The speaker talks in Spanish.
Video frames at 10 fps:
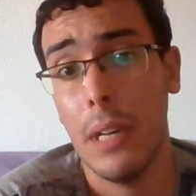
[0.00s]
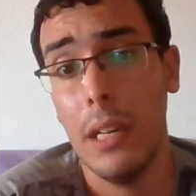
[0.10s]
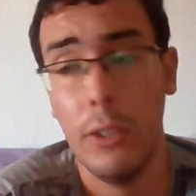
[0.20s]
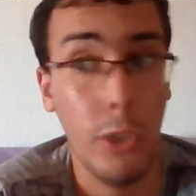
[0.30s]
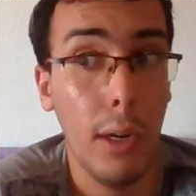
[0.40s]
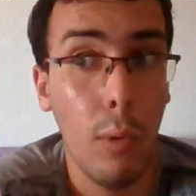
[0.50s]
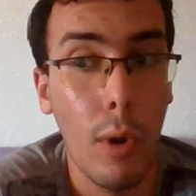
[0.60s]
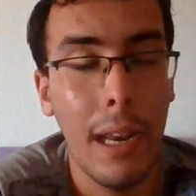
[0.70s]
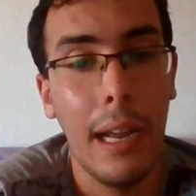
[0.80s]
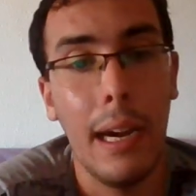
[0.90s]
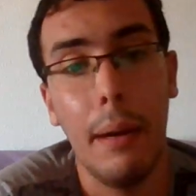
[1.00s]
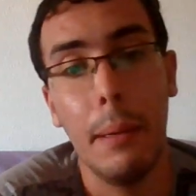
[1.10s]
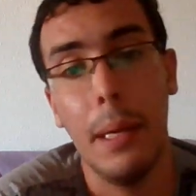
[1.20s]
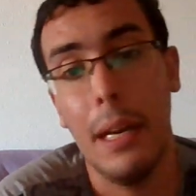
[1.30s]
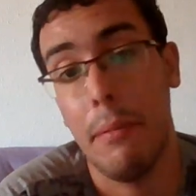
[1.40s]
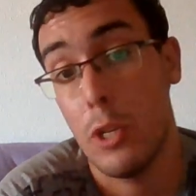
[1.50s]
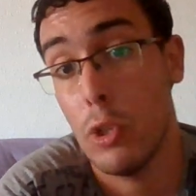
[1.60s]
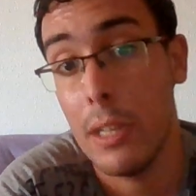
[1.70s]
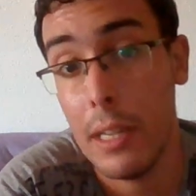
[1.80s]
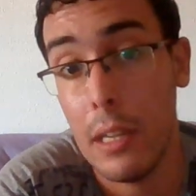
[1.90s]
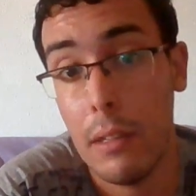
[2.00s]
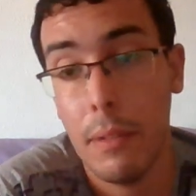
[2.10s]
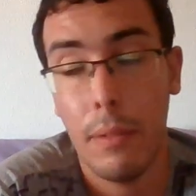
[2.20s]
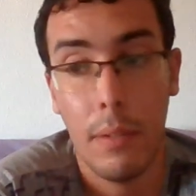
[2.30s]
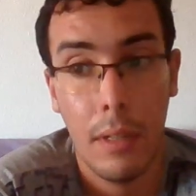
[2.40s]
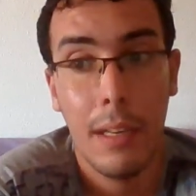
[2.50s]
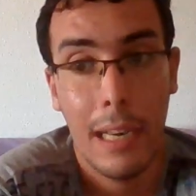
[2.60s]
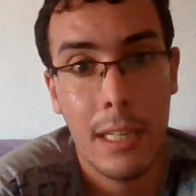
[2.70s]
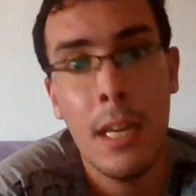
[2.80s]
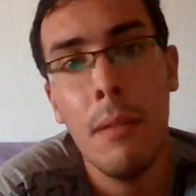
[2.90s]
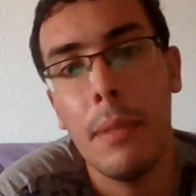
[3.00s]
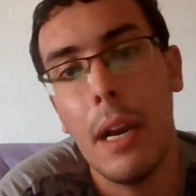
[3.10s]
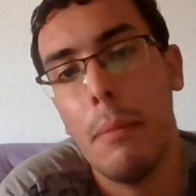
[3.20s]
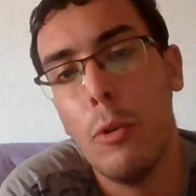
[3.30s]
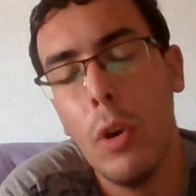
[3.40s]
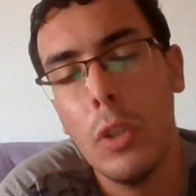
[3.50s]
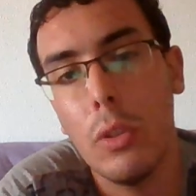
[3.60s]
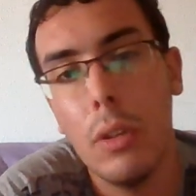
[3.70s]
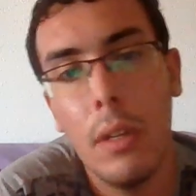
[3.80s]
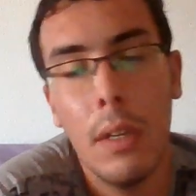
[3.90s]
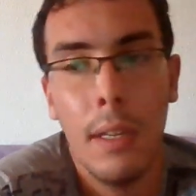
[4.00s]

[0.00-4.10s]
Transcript: ¿vale? Yo la jugué en la, versión de Slim, de la Play 4.